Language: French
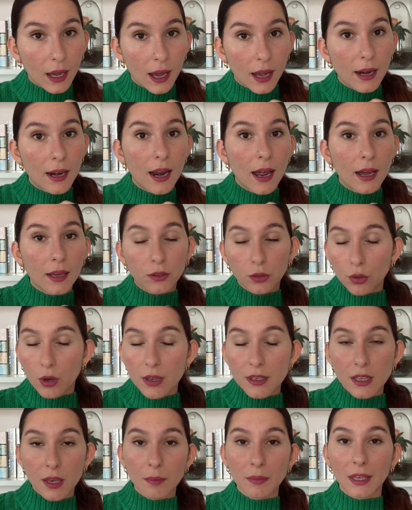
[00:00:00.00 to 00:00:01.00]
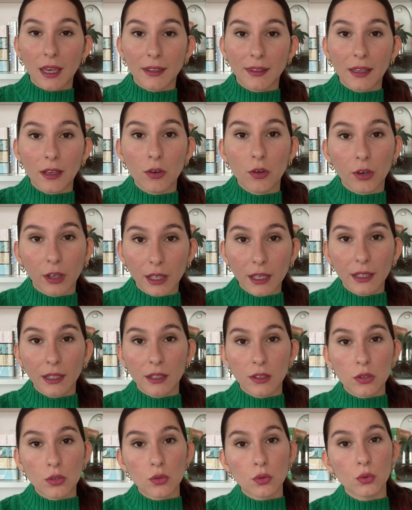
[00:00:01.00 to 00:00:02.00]
à la troisième catégorie
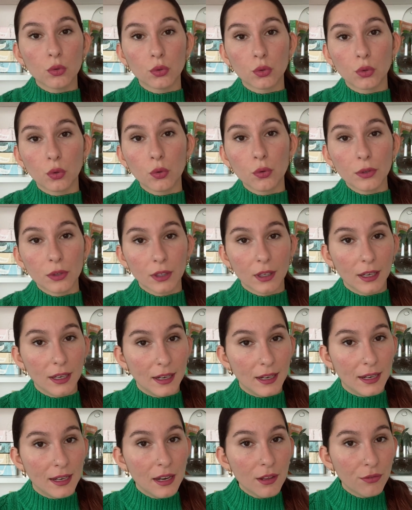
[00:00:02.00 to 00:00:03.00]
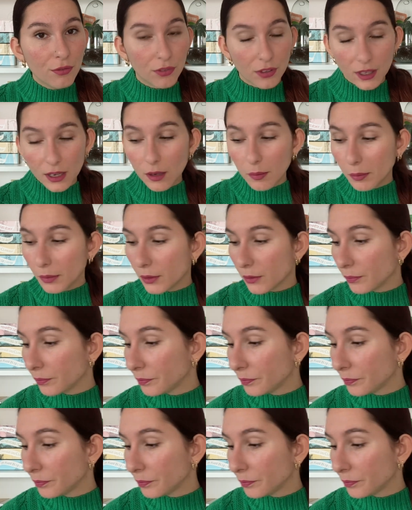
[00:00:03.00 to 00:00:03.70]
qui sont donc les films.